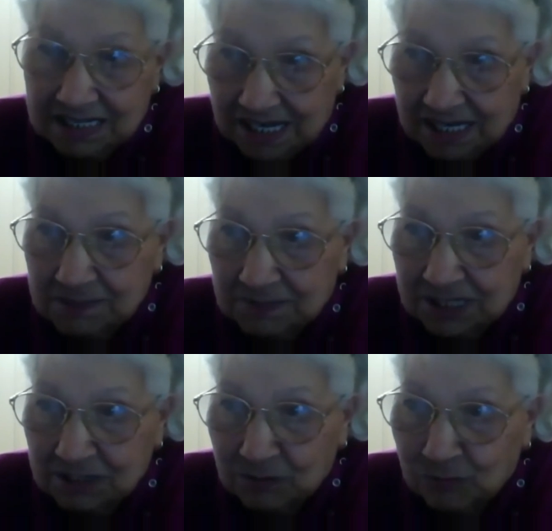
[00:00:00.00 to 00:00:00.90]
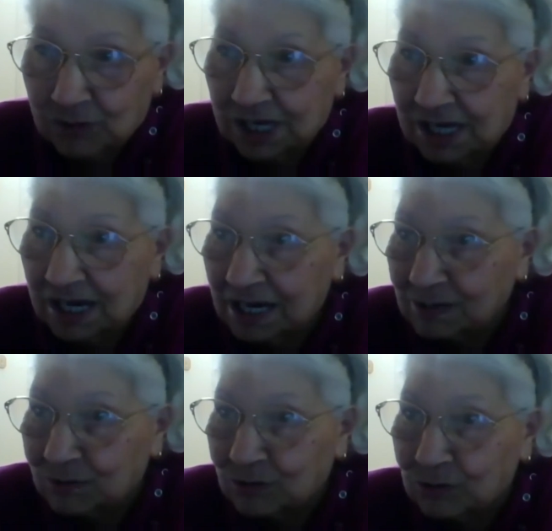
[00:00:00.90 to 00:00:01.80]
تعبني
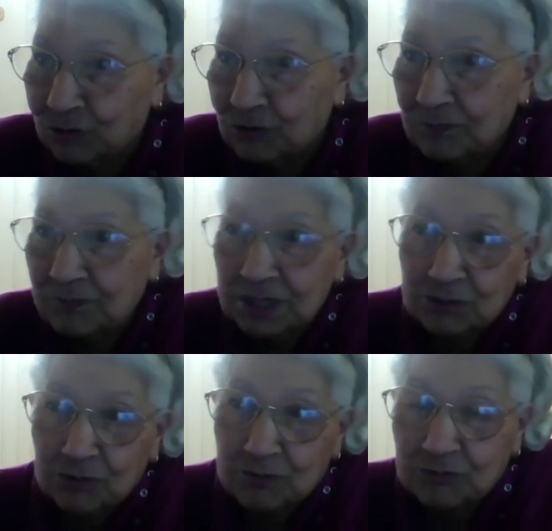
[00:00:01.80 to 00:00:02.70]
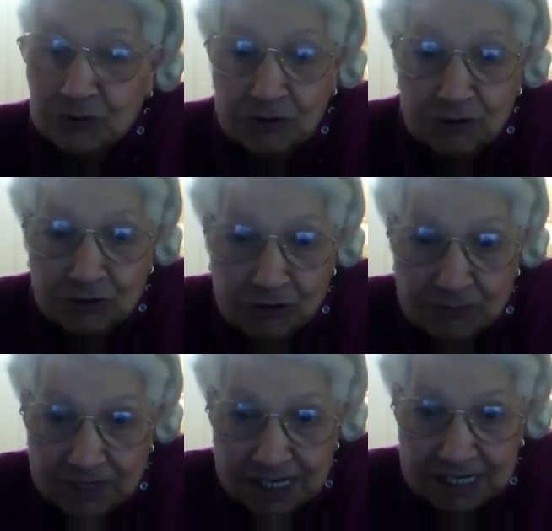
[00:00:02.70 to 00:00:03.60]
وارجو منكم
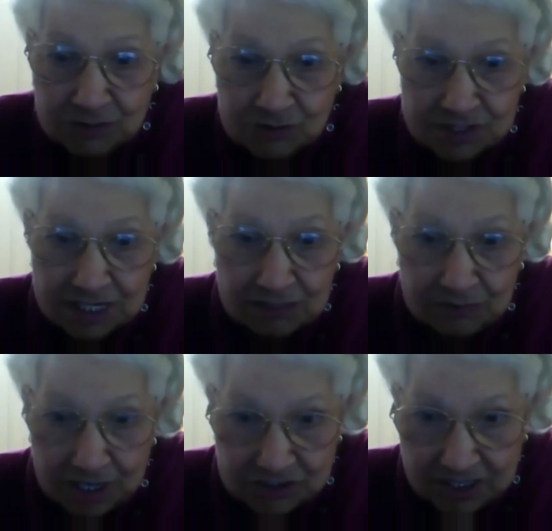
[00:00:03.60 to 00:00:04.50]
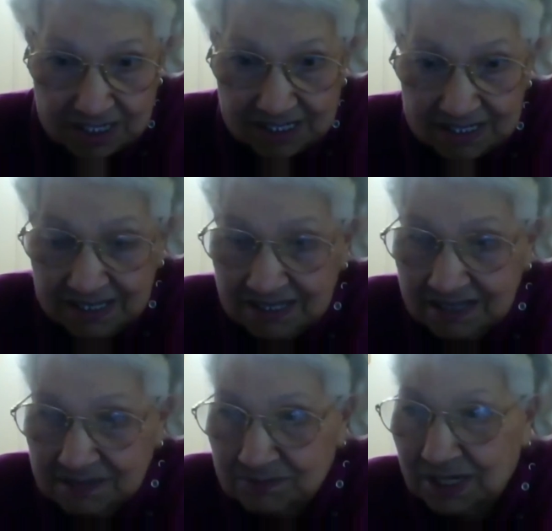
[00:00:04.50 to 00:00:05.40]
كلكم ان انتوا تصلوا عشاني
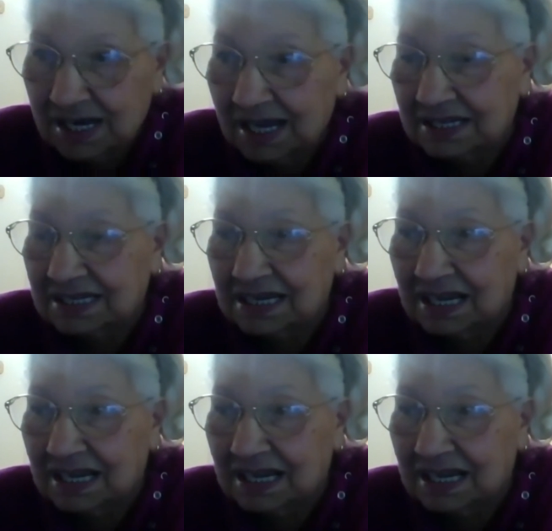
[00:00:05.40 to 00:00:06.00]
من ناحيه